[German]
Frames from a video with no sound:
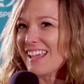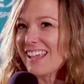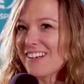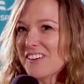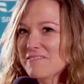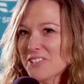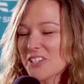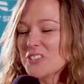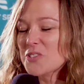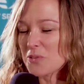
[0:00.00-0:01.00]
ich habe
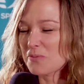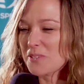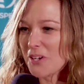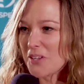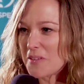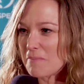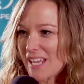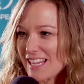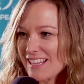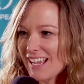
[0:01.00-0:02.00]
wirklich so viel
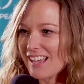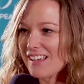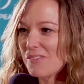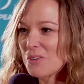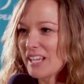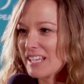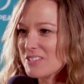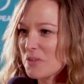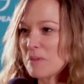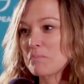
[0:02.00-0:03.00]
mitnehmen, wo ich
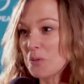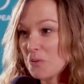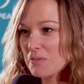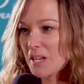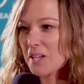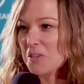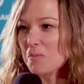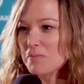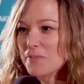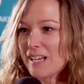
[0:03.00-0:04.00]
jetzt auch in meinem beruflichen
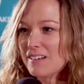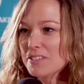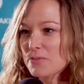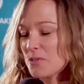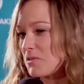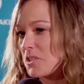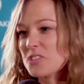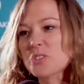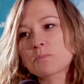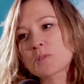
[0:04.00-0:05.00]
Umfeld für
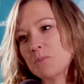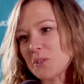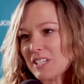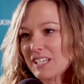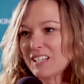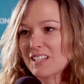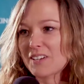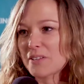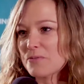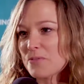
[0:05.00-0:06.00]
Workshops
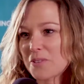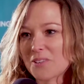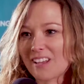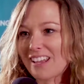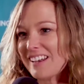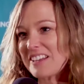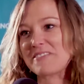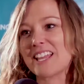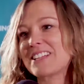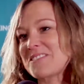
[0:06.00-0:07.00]
moderieren, für irgendein
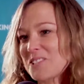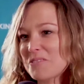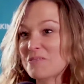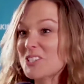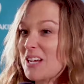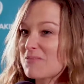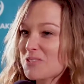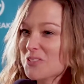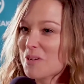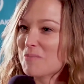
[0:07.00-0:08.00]
Event, das ich vom
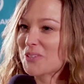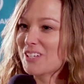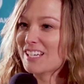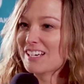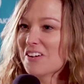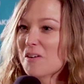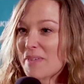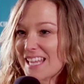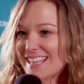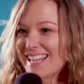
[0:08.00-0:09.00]
Geschäft aus moderieren kann, kann
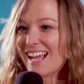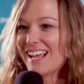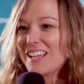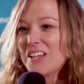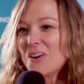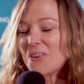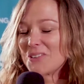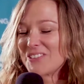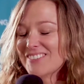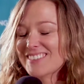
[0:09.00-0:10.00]
mitnehmen.
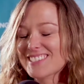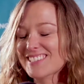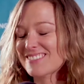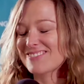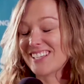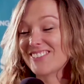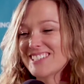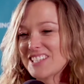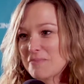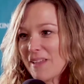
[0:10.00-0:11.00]
Und ja,
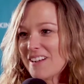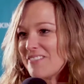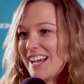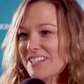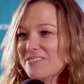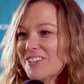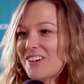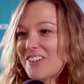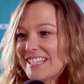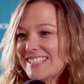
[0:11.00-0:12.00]
es ist mega wertvoll,
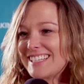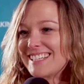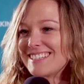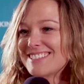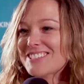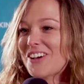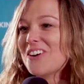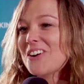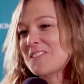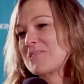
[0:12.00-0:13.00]
alle deine
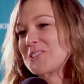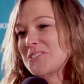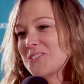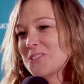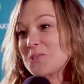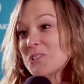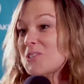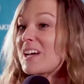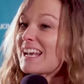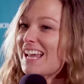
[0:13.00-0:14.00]
Sachen, die du
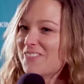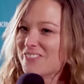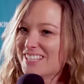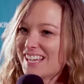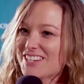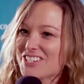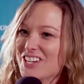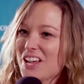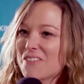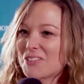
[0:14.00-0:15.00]
schon erlebt
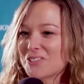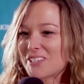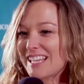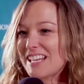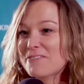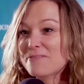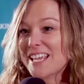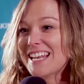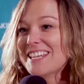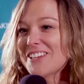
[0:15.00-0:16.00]
hast, wo du in diesen
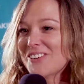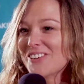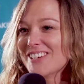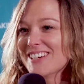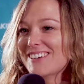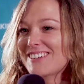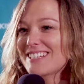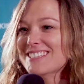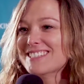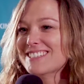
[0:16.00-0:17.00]
vielen Jahren
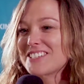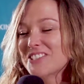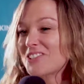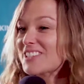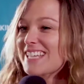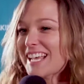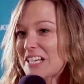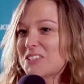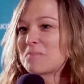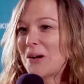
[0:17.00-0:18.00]
alles, dein
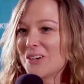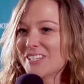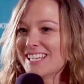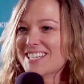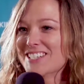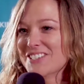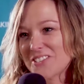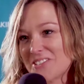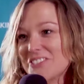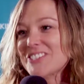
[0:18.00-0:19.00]
Rucksäckchen gepackt hast, dass
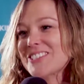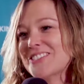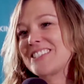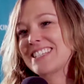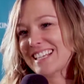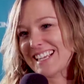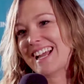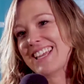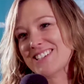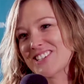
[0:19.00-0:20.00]
du uns das
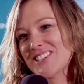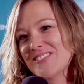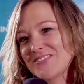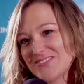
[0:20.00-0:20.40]
weitergegeben hast?